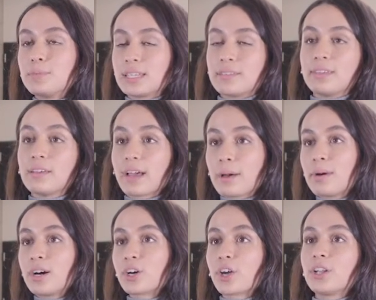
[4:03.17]
puis qui vient
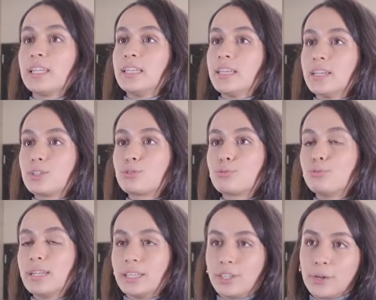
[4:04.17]
vraiment relier tous
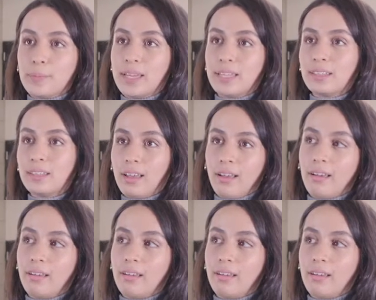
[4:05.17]
les domaines